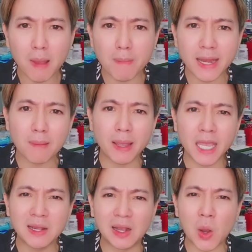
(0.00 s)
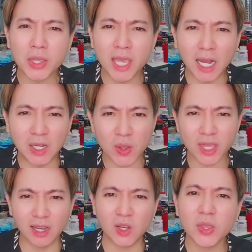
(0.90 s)
mày bị đặt mày kia là coi chừng coi
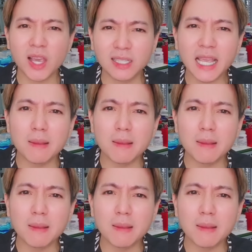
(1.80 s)
chừng coi chừng